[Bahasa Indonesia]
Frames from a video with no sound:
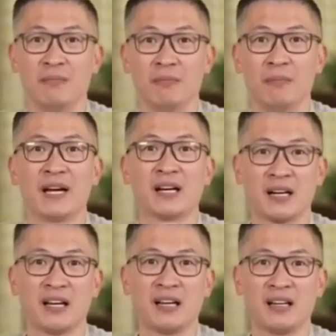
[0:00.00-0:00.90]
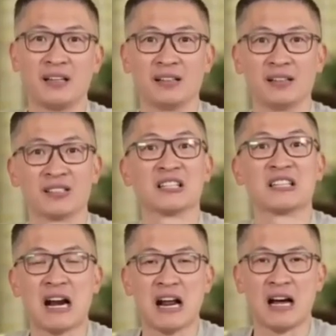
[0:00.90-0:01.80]
Bakery
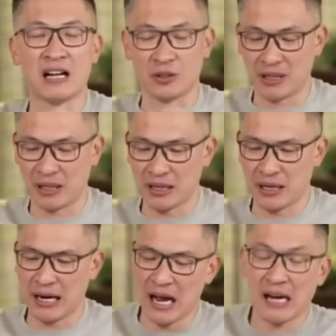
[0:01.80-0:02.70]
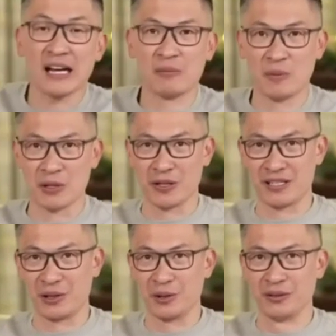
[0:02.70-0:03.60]
sengsara atau menderita. Nggak ada yang mau masuk ke
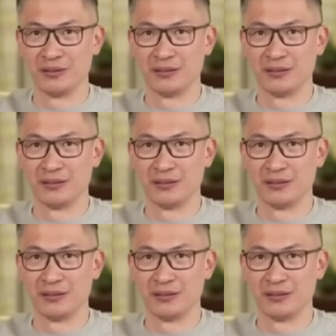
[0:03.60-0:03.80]
situ.